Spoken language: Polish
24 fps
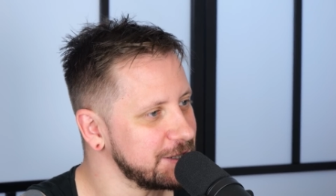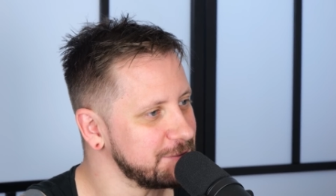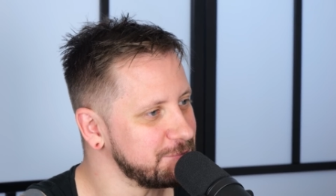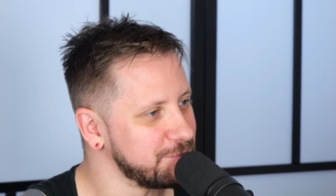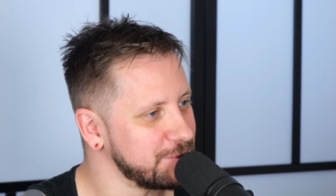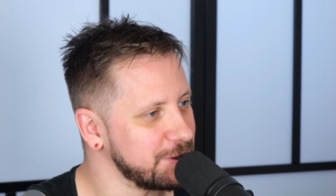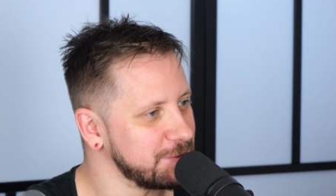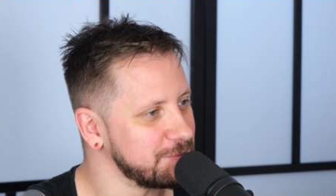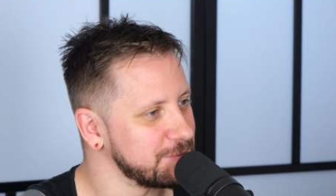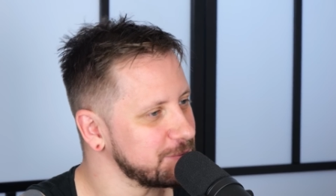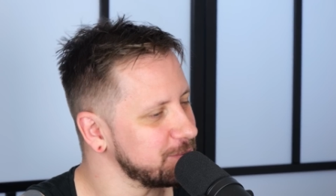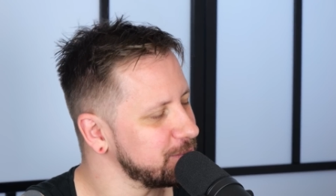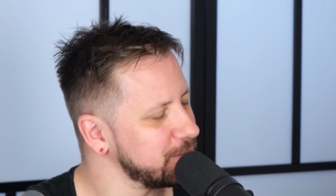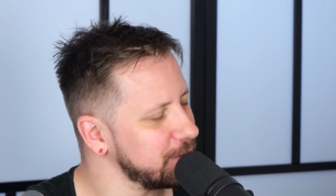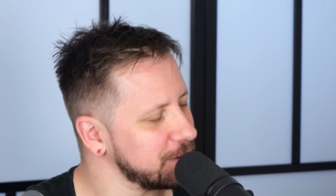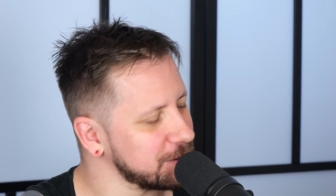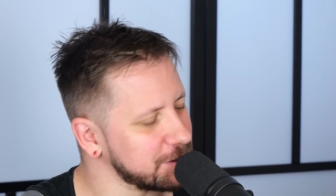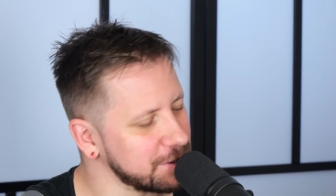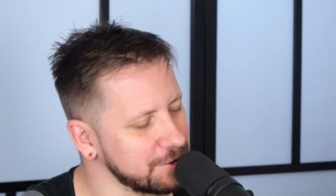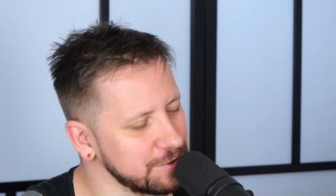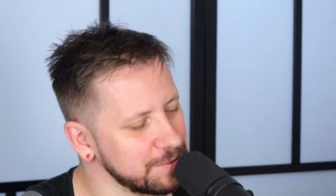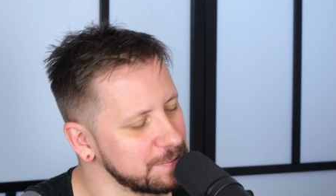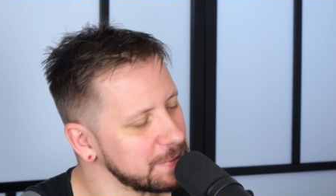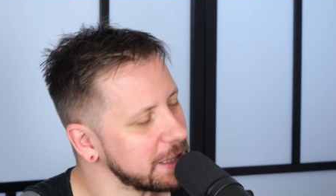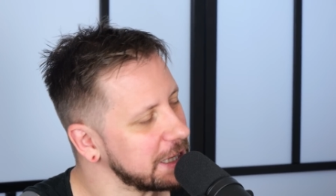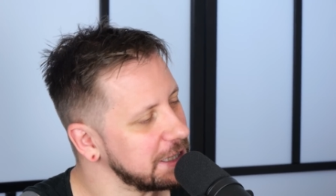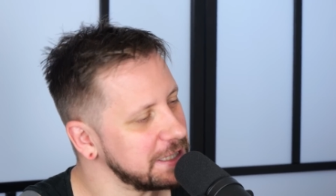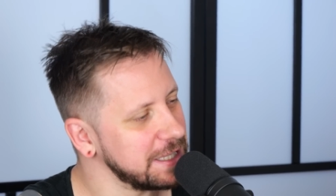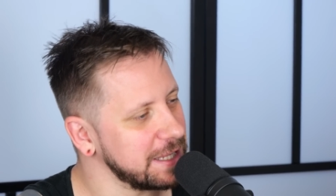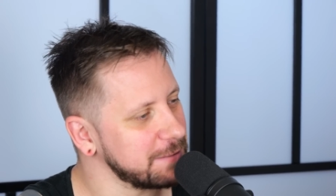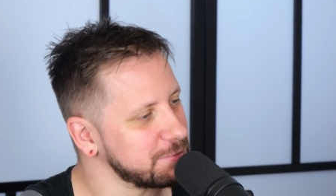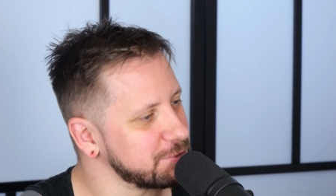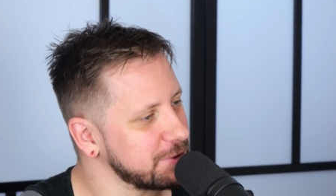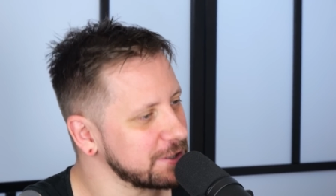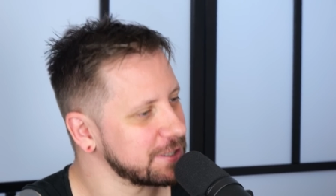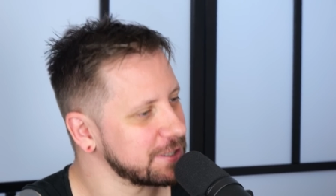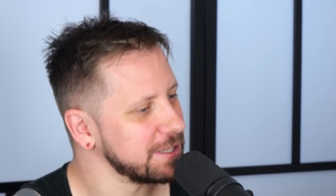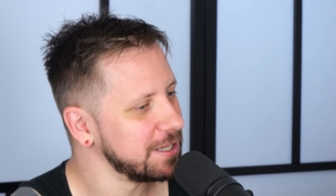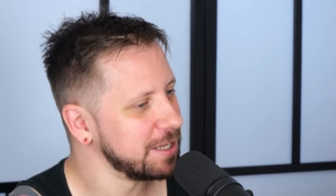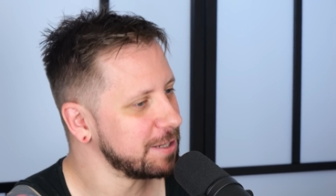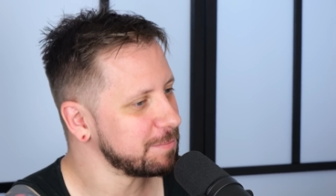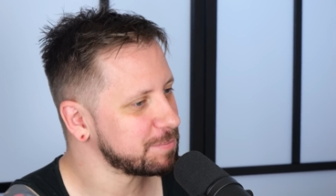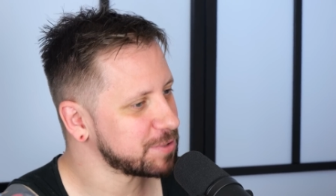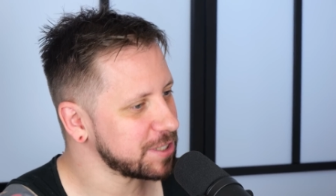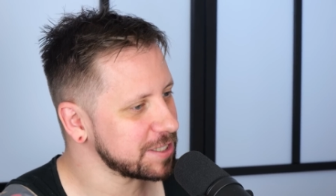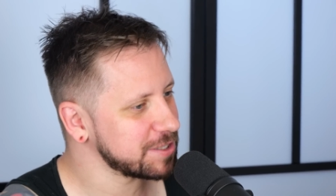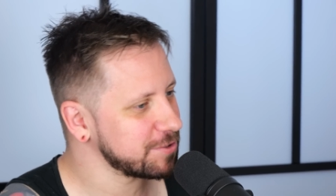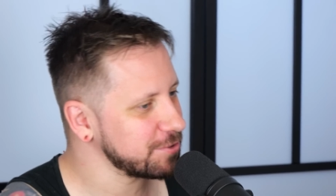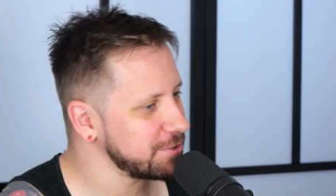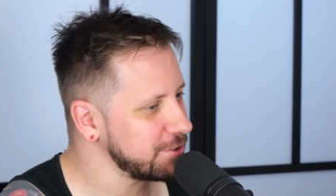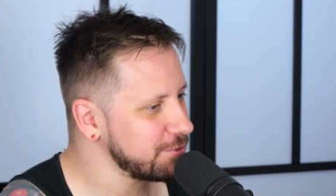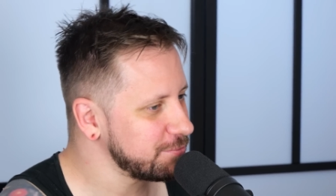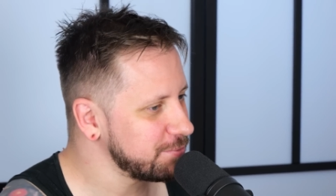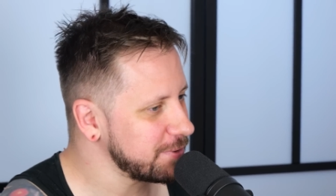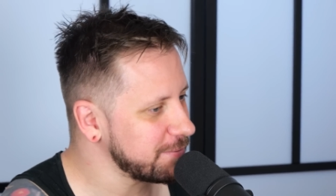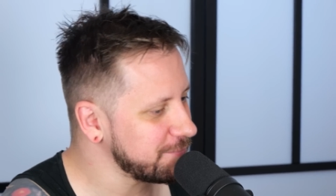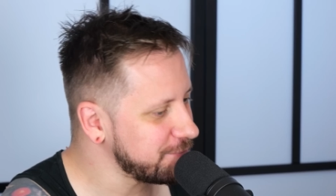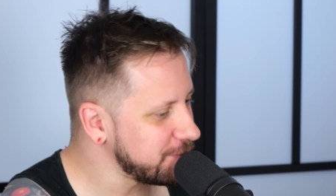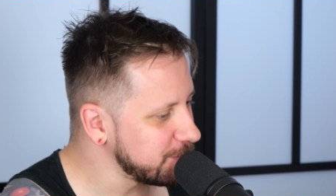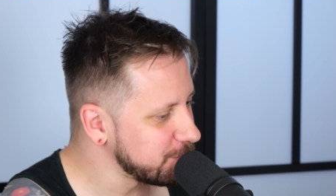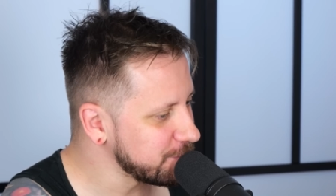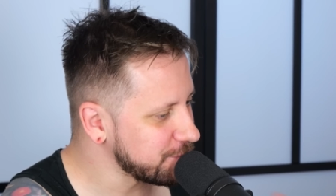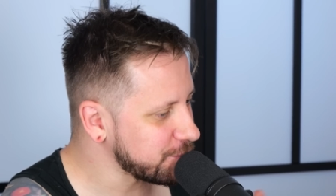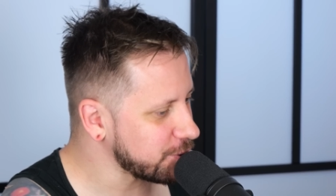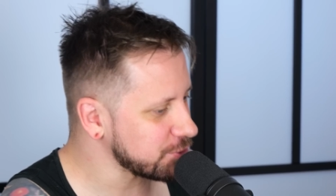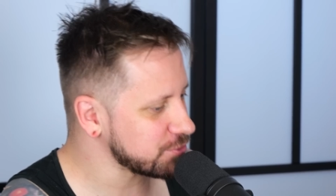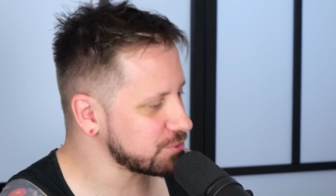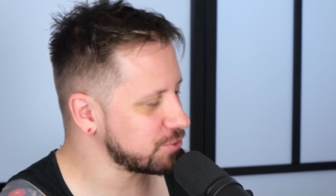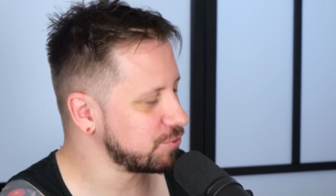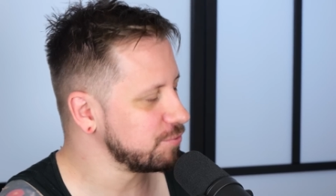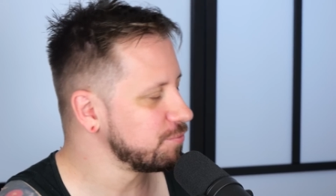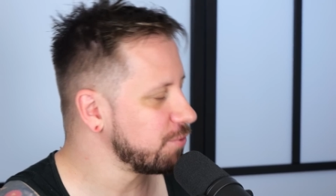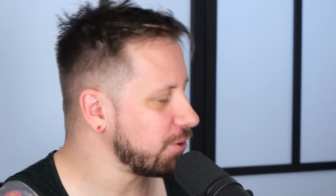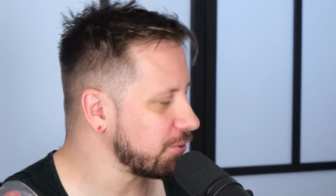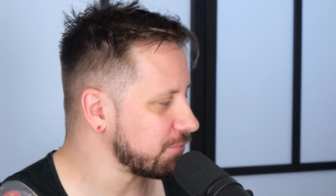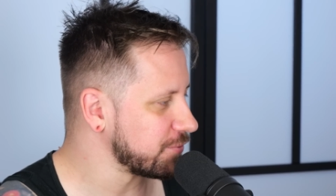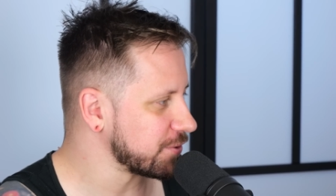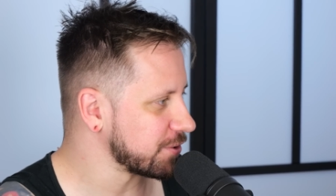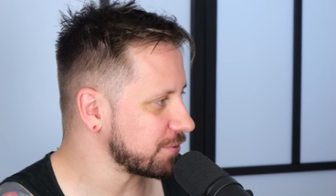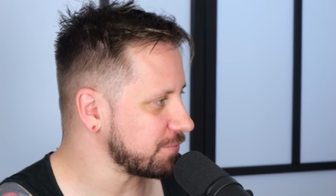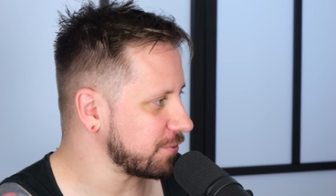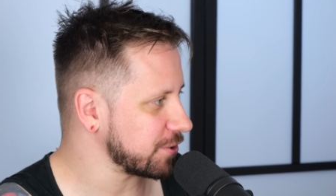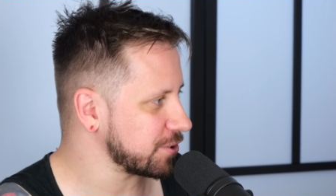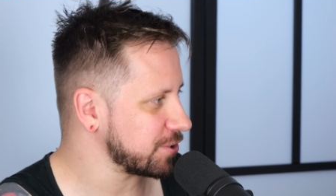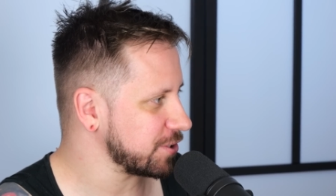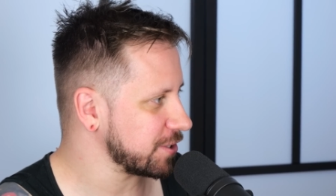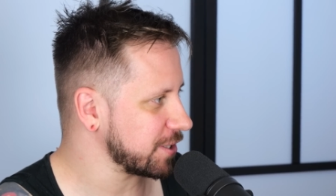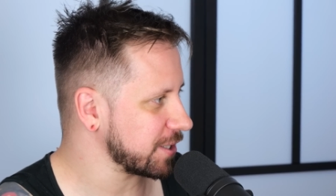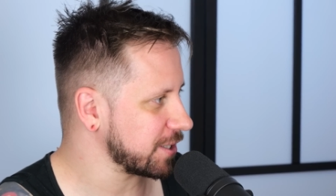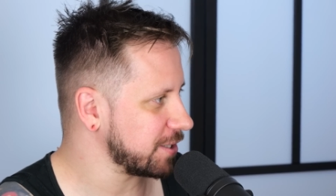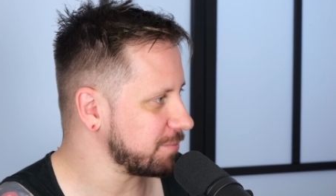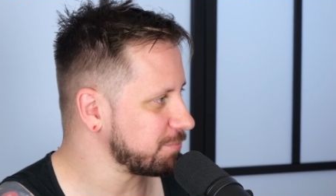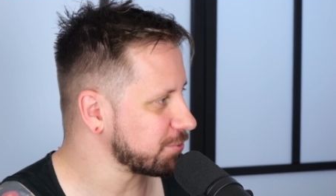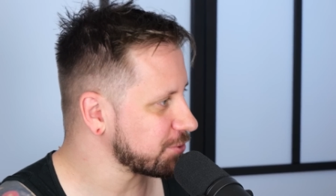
Byłem, tylko ja na przykład przez to nie lubiłem filmów kostiumowych właśnie takich,